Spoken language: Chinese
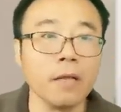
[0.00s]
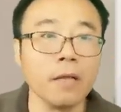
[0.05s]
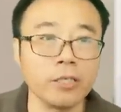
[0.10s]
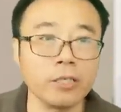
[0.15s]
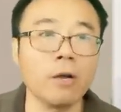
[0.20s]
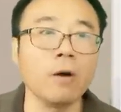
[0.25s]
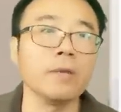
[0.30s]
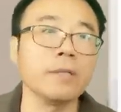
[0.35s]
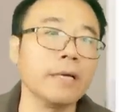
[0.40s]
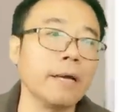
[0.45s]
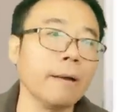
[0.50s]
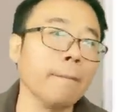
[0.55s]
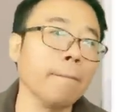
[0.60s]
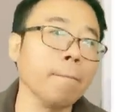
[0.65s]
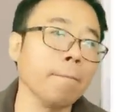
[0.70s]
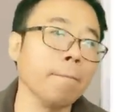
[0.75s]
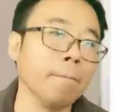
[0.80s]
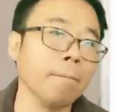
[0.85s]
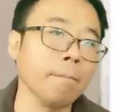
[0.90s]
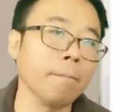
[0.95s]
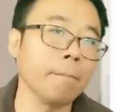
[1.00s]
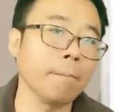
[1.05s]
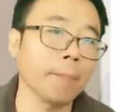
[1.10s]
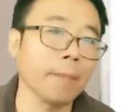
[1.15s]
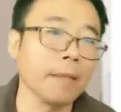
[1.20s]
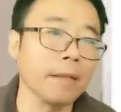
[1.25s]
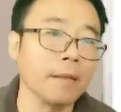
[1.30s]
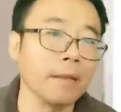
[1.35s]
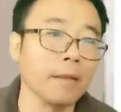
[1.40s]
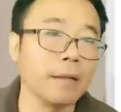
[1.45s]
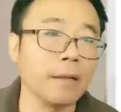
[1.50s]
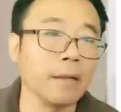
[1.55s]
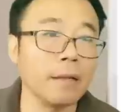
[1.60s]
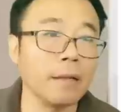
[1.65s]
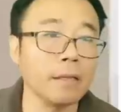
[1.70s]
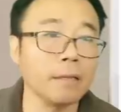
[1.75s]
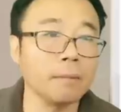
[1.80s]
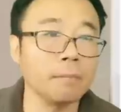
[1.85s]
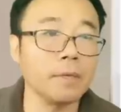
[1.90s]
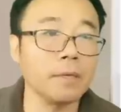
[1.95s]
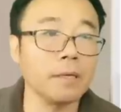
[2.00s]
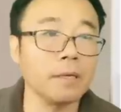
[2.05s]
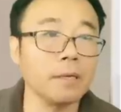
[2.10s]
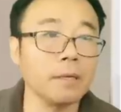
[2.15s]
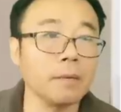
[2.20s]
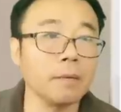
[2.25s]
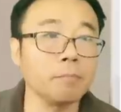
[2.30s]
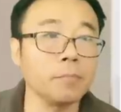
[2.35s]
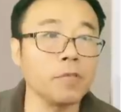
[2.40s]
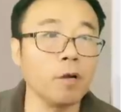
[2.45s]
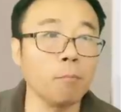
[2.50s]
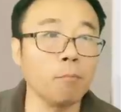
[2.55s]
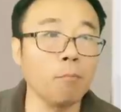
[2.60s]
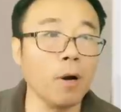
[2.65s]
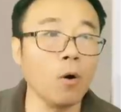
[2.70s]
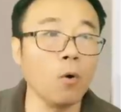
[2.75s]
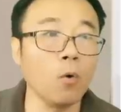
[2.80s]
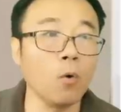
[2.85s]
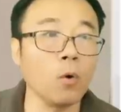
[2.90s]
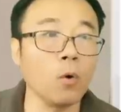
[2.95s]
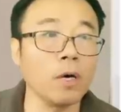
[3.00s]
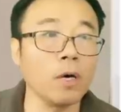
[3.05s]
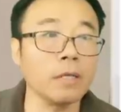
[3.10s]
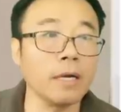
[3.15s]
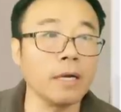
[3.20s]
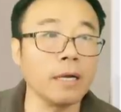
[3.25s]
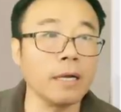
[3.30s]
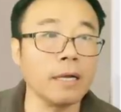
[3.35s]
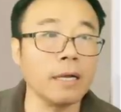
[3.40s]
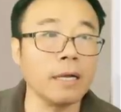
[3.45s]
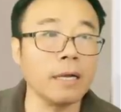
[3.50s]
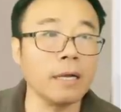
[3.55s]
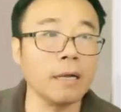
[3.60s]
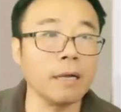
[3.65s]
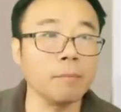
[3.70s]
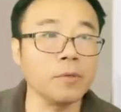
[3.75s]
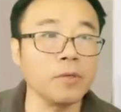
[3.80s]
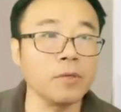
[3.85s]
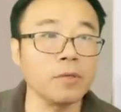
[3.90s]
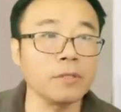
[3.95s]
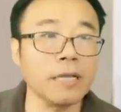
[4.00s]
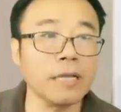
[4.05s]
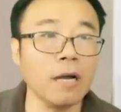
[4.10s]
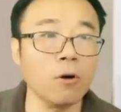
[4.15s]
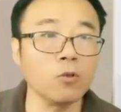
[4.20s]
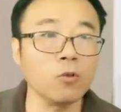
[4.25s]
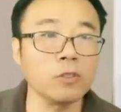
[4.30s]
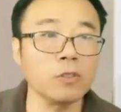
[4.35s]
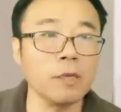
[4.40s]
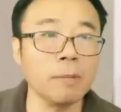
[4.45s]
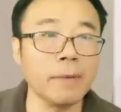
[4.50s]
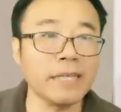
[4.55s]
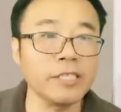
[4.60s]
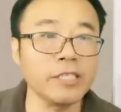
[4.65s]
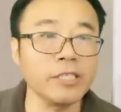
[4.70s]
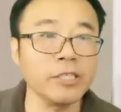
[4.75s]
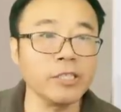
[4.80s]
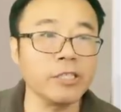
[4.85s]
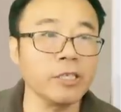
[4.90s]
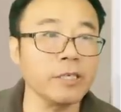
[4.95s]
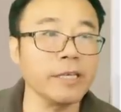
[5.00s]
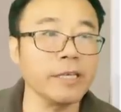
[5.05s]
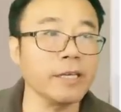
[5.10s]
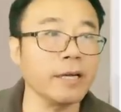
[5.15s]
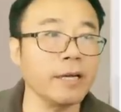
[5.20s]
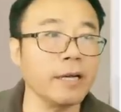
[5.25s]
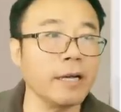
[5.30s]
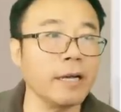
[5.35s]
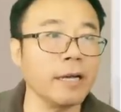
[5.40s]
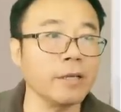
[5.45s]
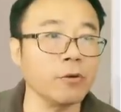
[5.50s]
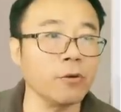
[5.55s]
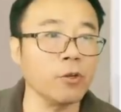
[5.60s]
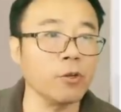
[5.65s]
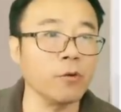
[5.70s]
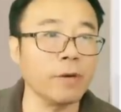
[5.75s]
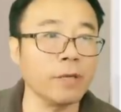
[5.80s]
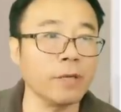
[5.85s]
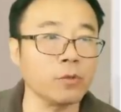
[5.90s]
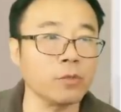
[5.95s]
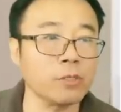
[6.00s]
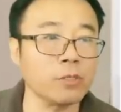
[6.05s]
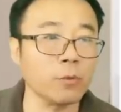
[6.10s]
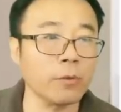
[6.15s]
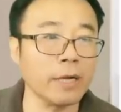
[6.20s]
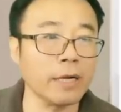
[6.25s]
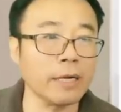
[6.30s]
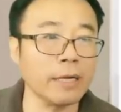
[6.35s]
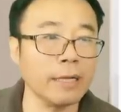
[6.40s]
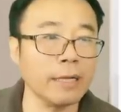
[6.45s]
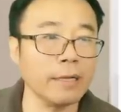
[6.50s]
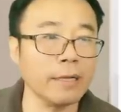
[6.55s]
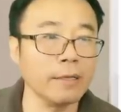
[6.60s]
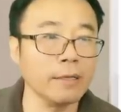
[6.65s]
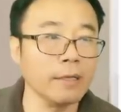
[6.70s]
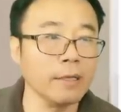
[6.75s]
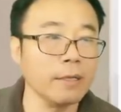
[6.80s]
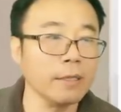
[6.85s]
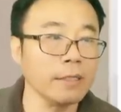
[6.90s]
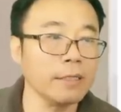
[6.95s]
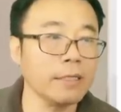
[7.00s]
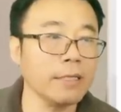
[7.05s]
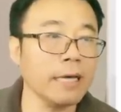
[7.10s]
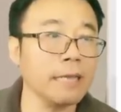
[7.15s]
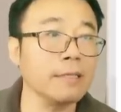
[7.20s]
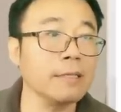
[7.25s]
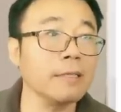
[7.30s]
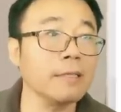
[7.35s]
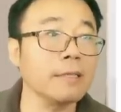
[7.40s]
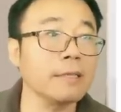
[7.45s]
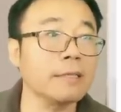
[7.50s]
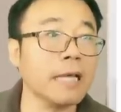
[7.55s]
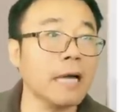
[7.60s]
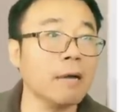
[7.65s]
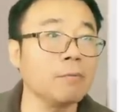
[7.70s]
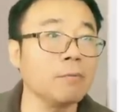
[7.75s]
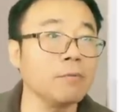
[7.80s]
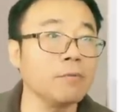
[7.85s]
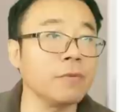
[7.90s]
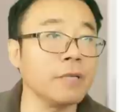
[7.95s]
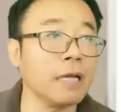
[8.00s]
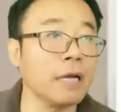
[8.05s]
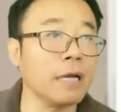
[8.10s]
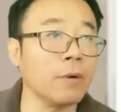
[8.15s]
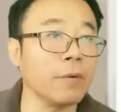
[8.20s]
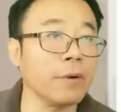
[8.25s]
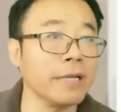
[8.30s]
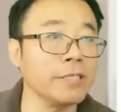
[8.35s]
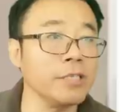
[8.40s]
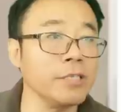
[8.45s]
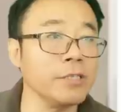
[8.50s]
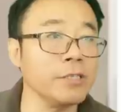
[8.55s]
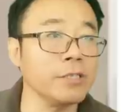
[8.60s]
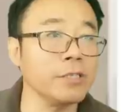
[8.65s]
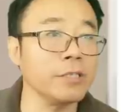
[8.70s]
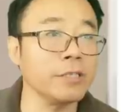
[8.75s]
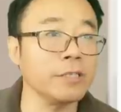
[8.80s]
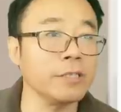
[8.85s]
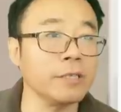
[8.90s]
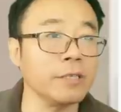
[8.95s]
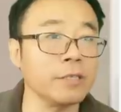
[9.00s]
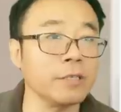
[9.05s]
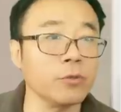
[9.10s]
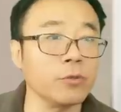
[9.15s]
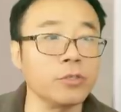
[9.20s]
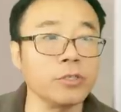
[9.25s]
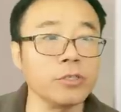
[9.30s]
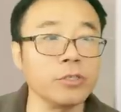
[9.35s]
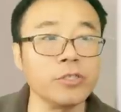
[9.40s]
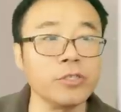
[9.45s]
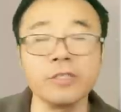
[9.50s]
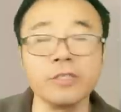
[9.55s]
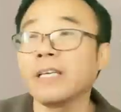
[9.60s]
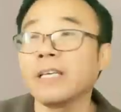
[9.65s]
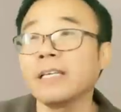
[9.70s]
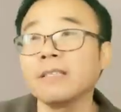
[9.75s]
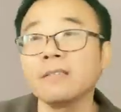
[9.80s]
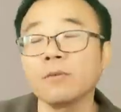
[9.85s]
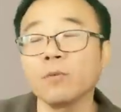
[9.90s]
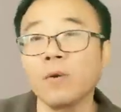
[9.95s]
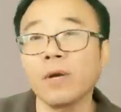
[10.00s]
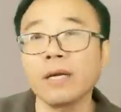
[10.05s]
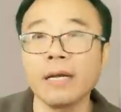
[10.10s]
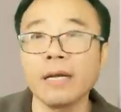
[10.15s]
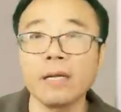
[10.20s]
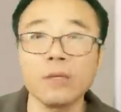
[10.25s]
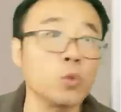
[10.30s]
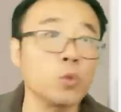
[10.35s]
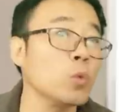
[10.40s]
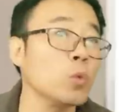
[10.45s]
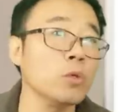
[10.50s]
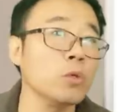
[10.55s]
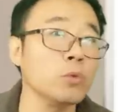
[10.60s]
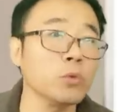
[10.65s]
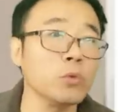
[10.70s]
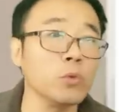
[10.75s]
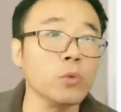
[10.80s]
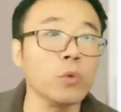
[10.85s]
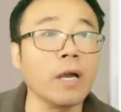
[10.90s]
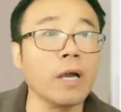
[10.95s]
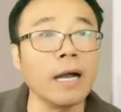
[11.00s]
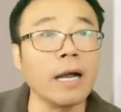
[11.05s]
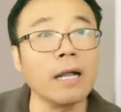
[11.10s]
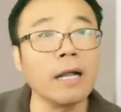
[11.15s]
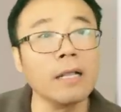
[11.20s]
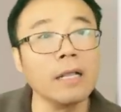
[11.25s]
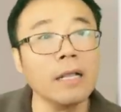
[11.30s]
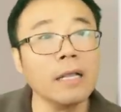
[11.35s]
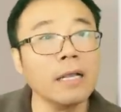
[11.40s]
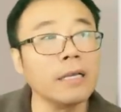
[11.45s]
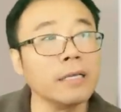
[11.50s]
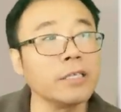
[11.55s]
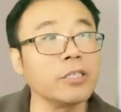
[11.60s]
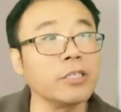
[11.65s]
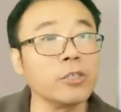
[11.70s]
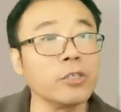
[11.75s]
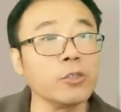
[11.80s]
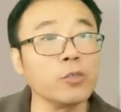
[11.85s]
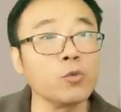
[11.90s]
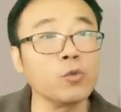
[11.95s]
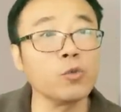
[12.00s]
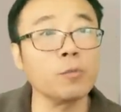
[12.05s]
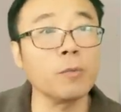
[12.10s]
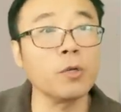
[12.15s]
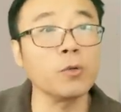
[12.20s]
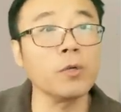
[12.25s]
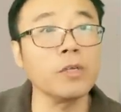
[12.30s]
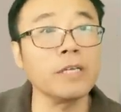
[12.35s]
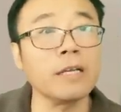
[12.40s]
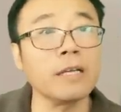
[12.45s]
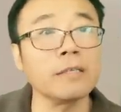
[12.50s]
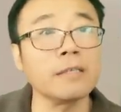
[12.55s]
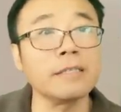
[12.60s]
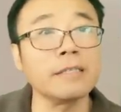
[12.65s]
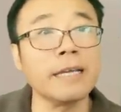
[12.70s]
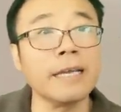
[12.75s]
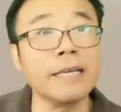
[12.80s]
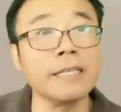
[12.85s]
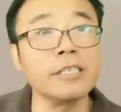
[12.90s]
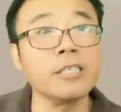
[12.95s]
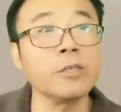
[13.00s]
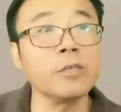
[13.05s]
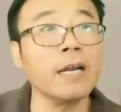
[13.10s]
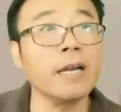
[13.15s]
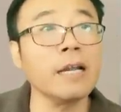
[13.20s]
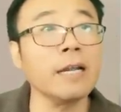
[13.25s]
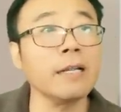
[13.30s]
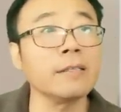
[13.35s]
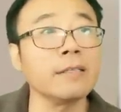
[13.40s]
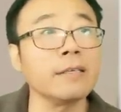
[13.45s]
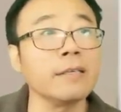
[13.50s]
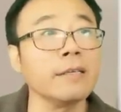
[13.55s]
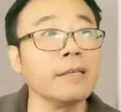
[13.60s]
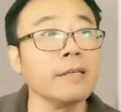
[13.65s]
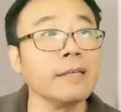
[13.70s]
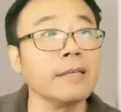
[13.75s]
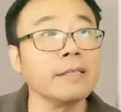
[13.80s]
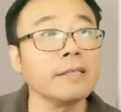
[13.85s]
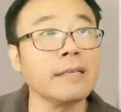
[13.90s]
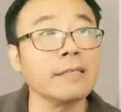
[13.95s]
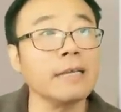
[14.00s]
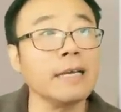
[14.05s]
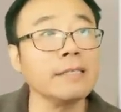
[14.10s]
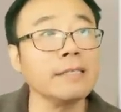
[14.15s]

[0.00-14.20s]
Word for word: 少的，嗯，呃，那么比较爆火的啊，比如在澳洲他买汽车这个啊，有六万多次观看。其他的呢，大部分啊，我看近期的呢都是几千次观看，中规中矩啊。这是橘猫队长在西瓜上的，那他